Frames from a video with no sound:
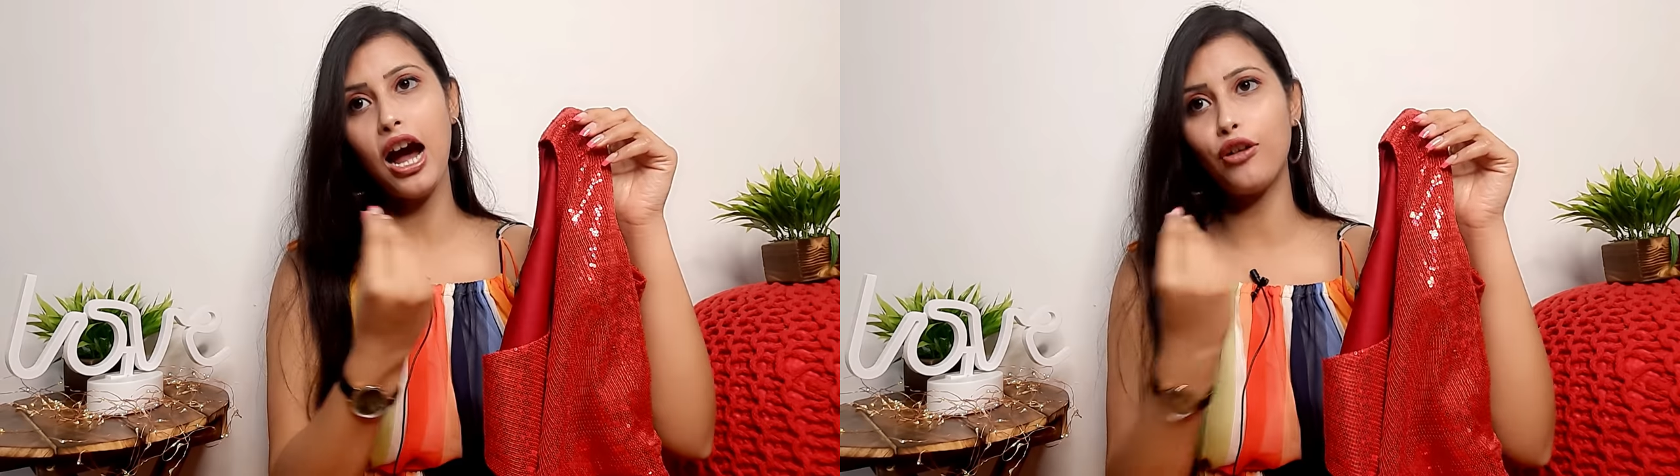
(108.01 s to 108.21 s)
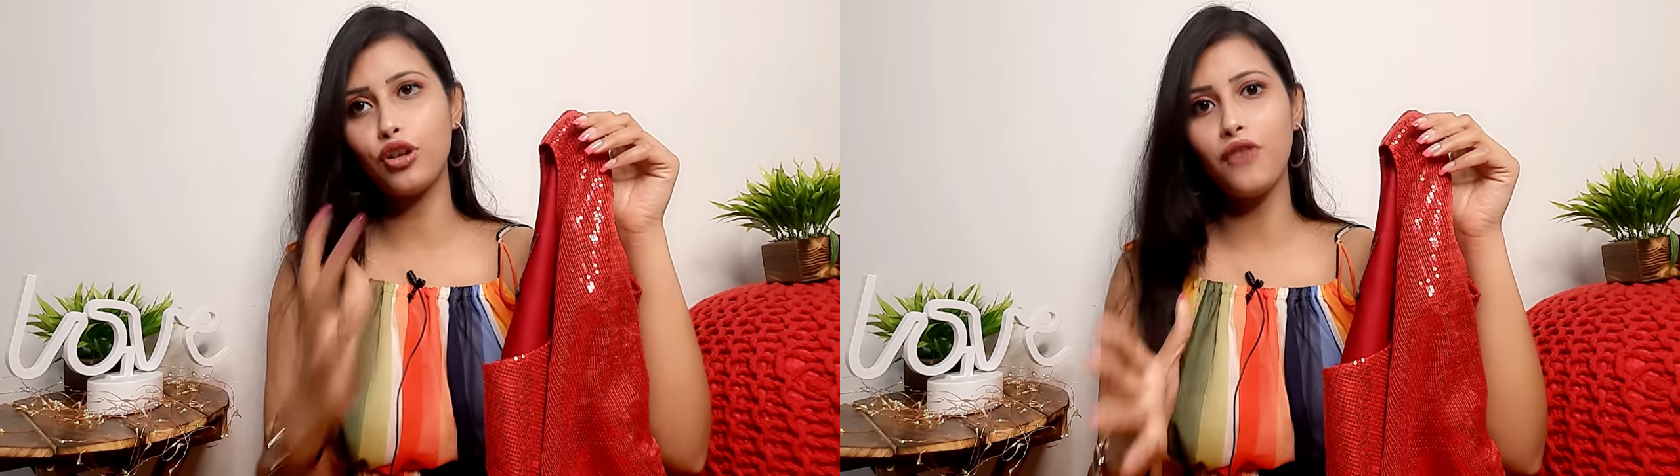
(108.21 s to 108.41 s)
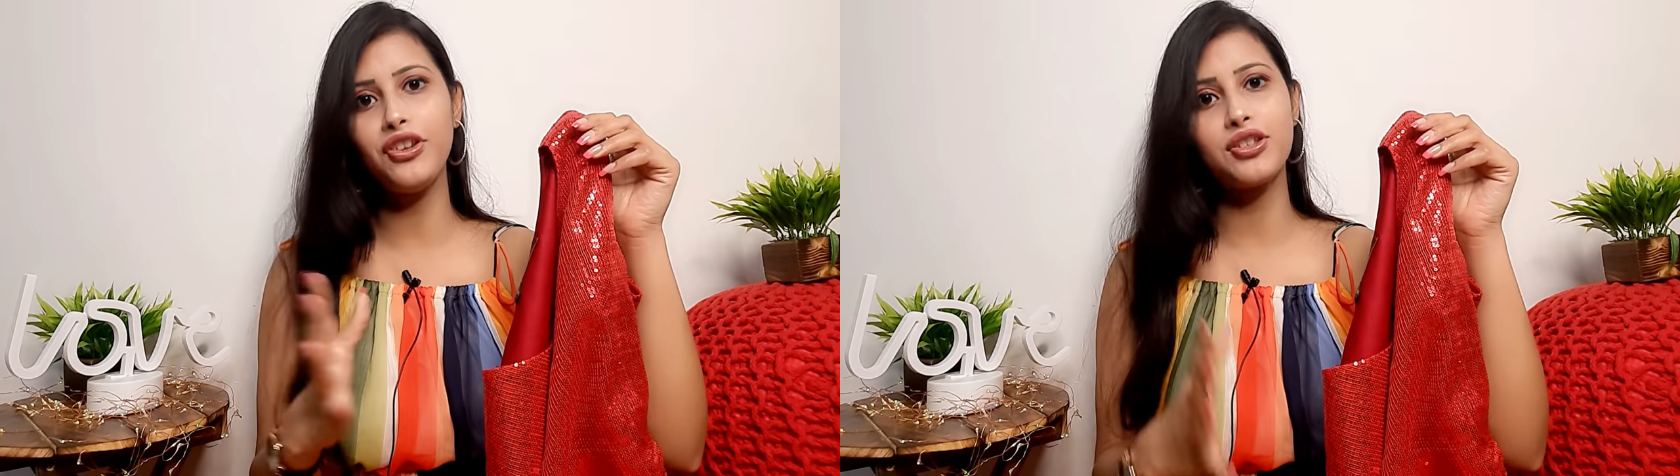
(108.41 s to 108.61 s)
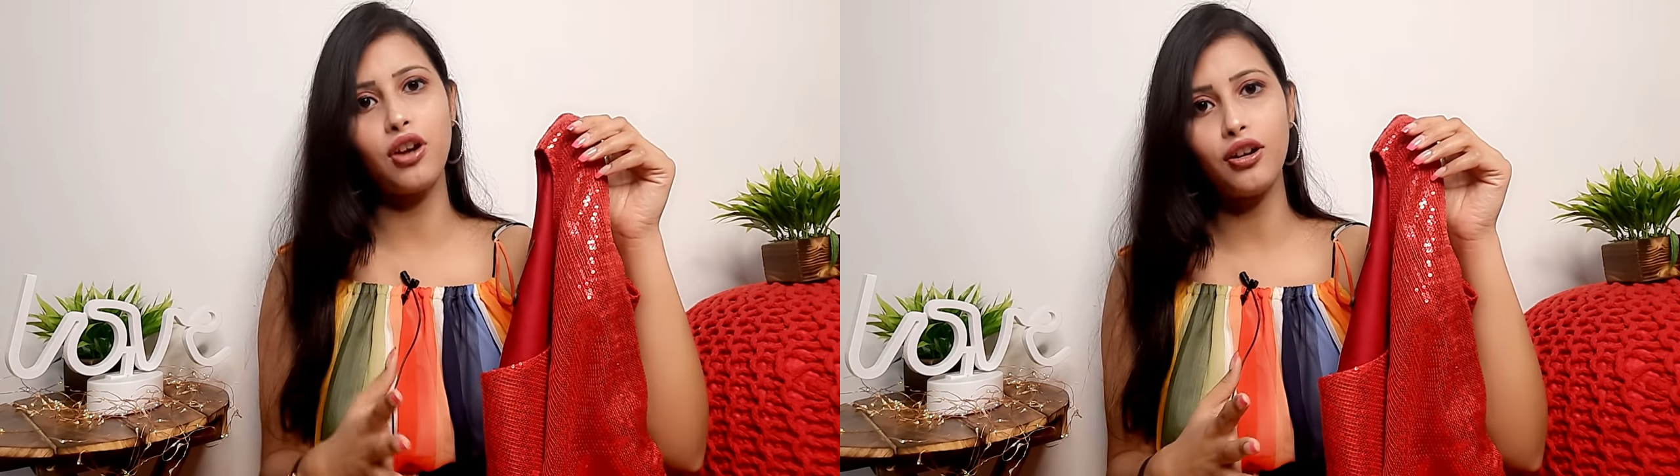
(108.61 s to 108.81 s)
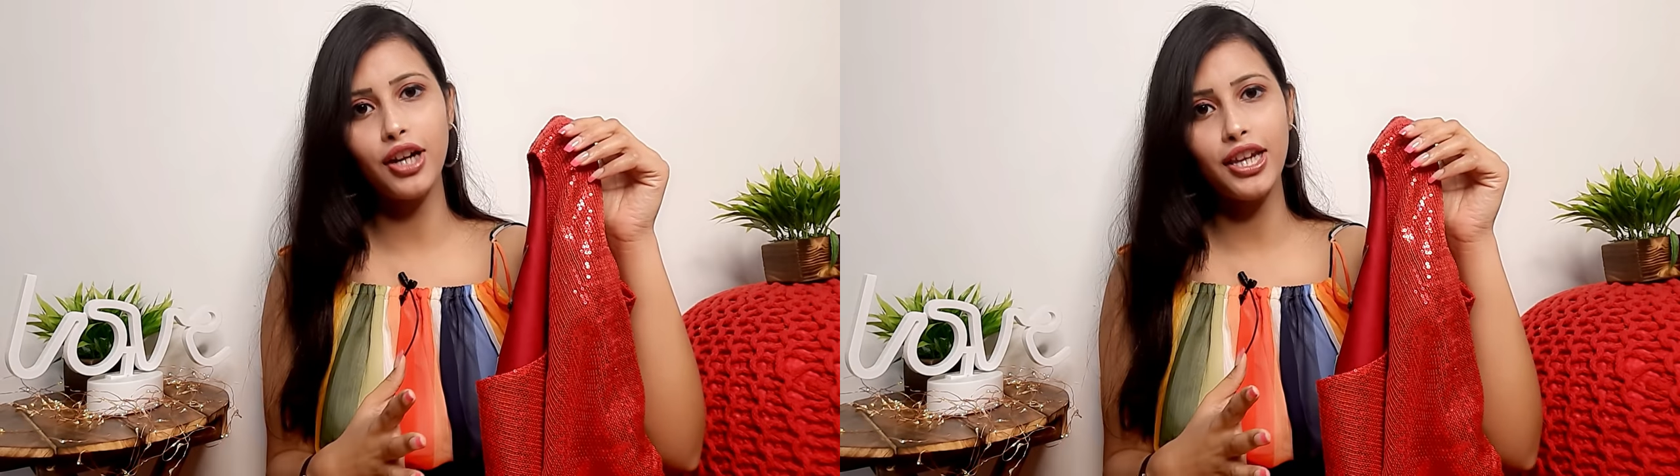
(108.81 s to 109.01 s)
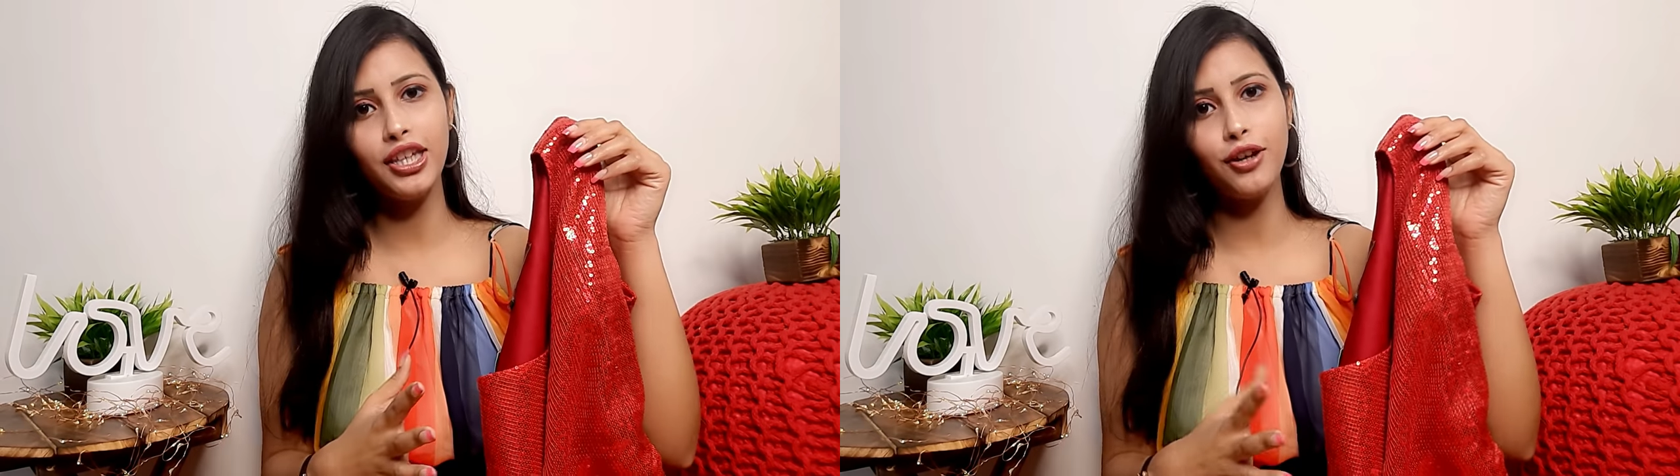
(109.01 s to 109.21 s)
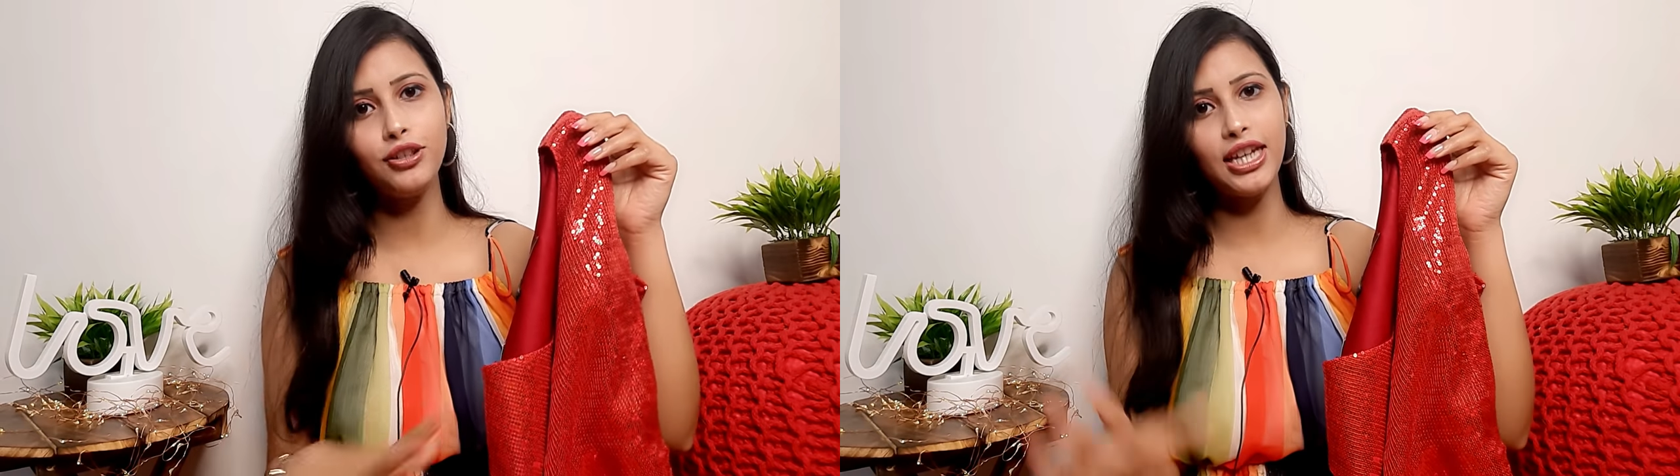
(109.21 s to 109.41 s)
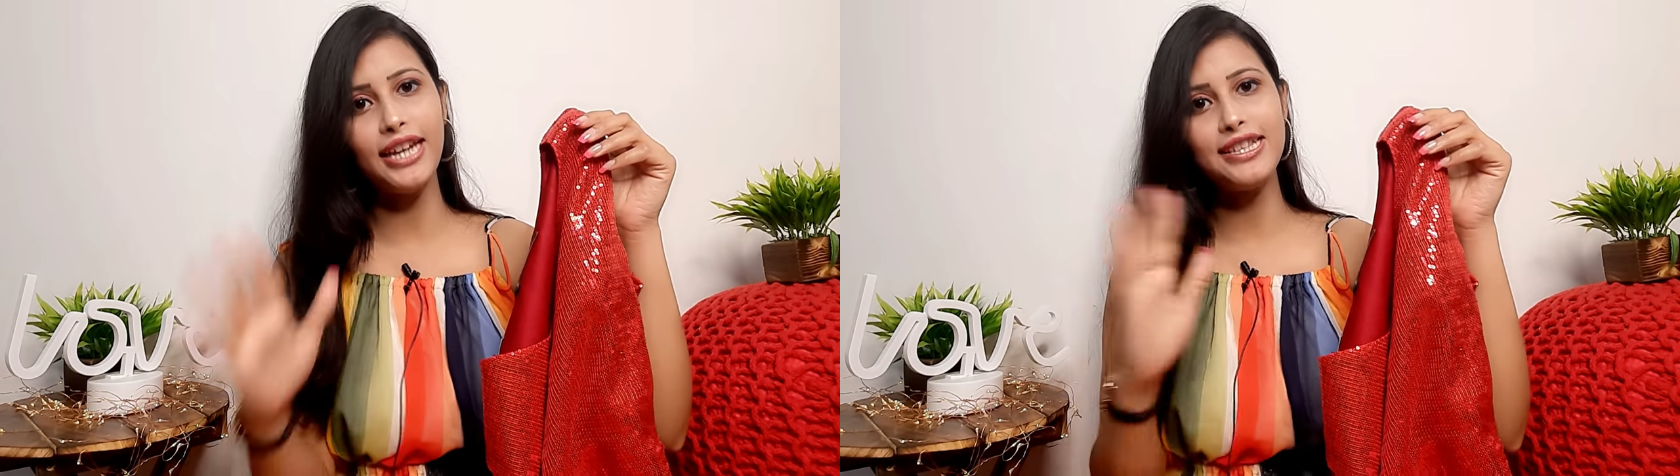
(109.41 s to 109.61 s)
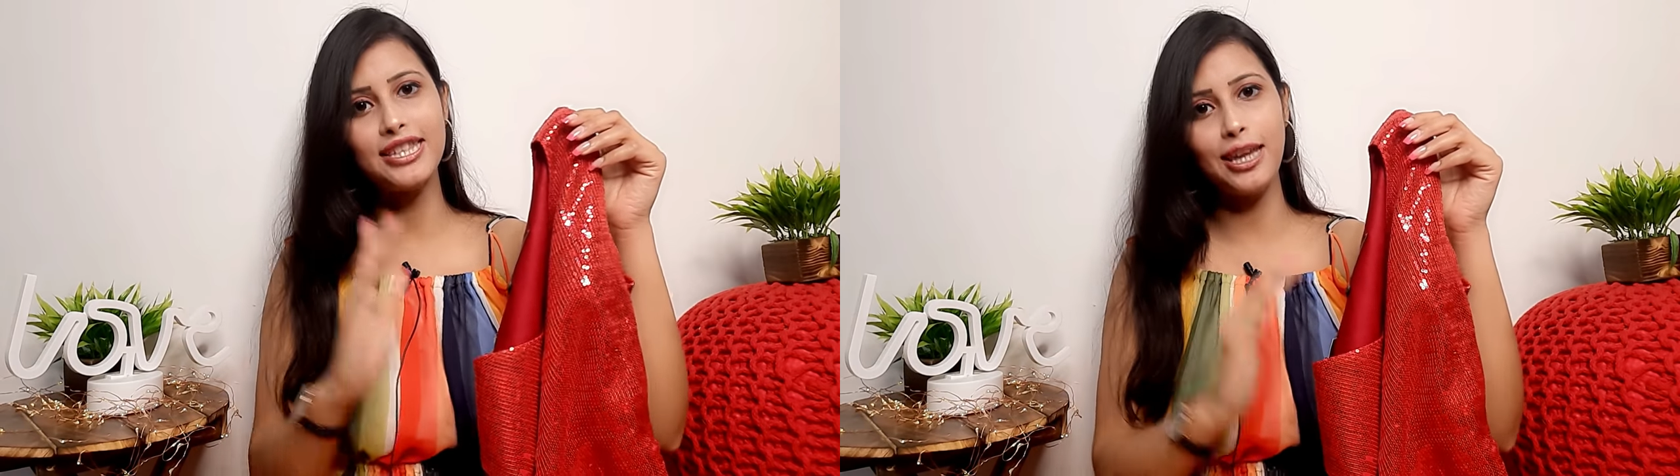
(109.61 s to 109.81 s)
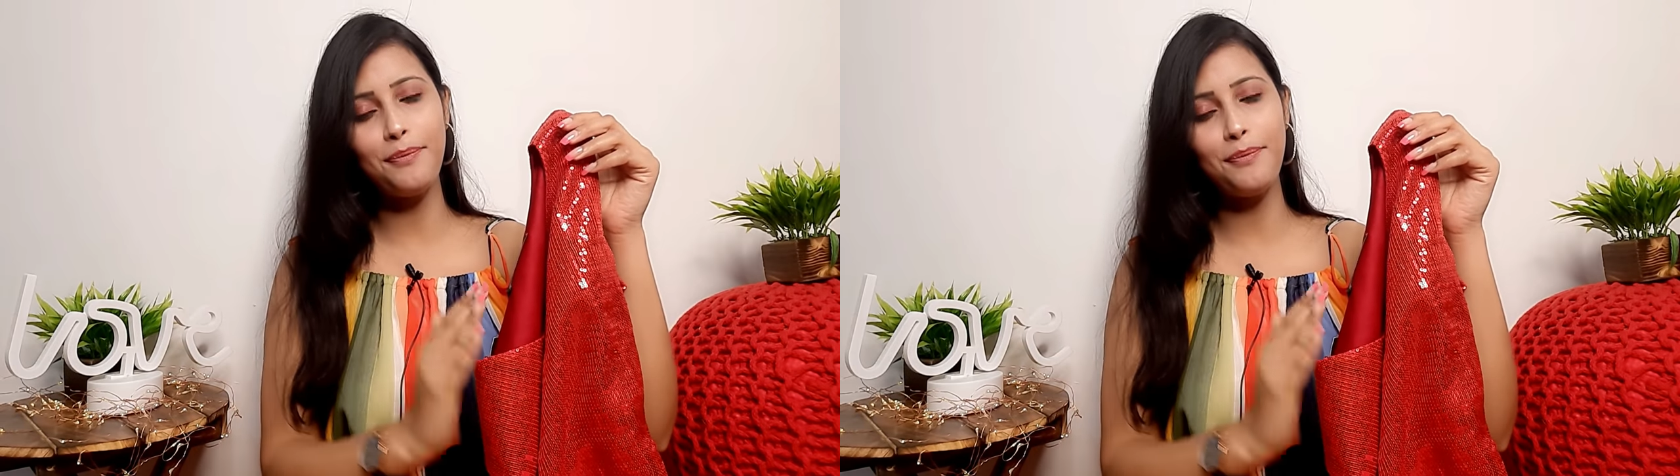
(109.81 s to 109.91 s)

आउट ऑफ स्टॉक नहीं हो जाए इससे